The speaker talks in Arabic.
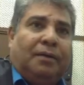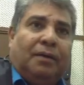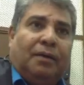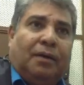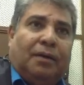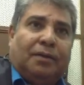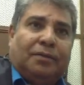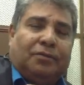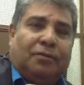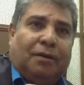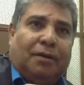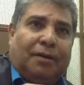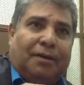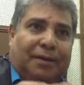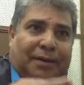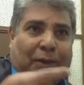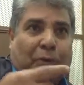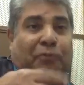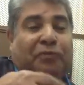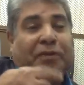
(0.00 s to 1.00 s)
لي الاخطاء
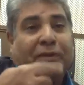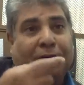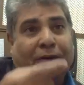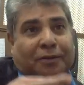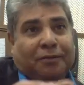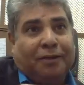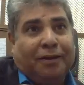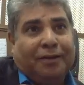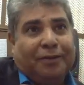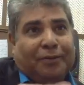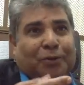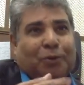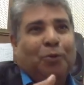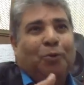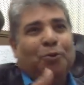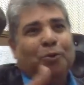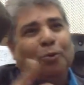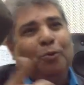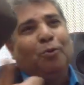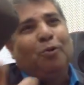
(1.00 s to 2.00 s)
لو في خطا
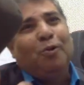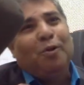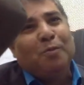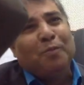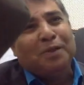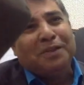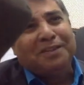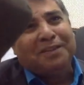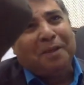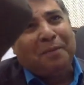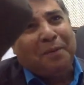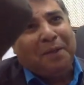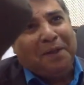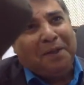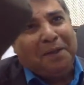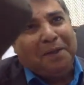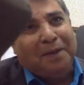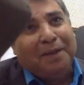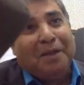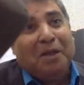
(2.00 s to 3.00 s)
يقولوا للمستمعين
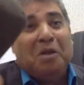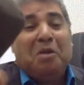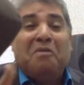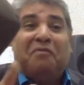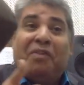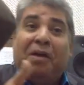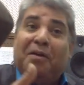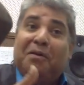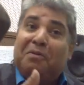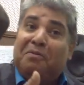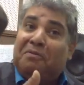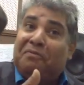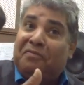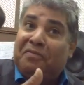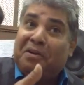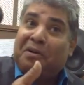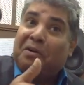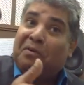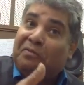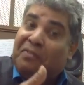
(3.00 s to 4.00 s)
الله ده برنامج ف... تدريبي
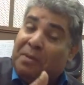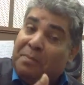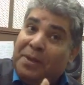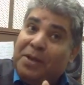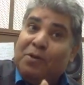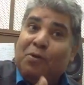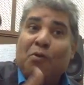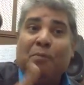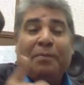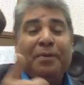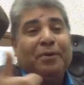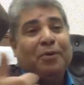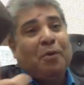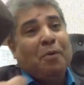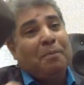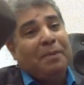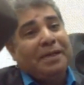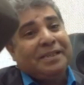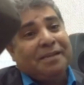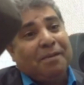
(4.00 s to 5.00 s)
حلو قوي فمنهم ان
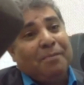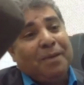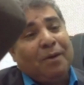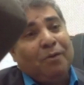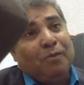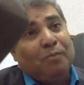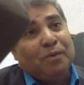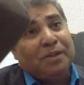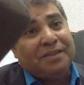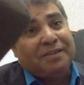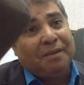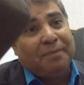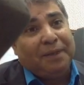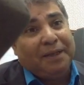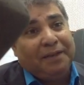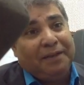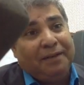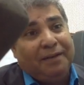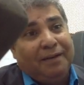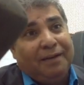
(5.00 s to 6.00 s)
هم يسمعوا
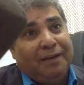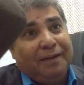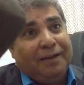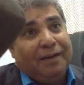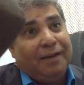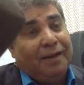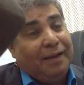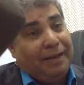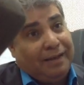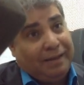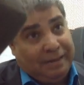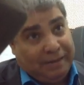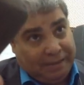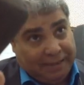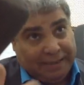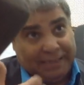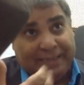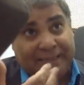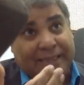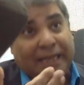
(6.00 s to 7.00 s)
المستمعين
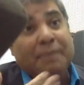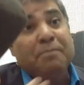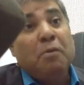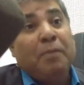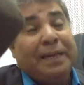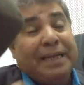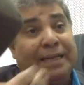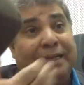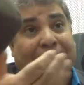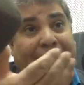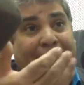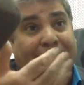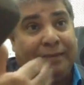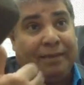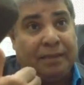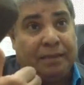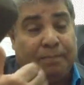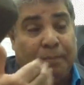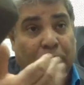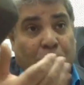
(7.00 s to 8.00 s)
ازاي ممكن
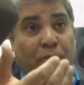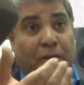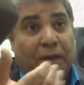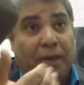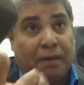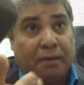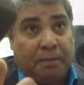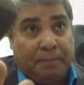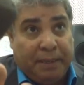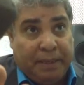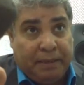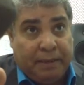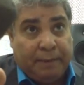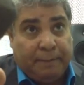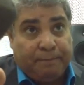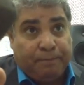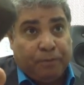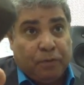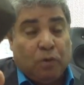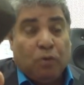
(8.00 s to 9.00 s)
نتحدث باللغه العربيه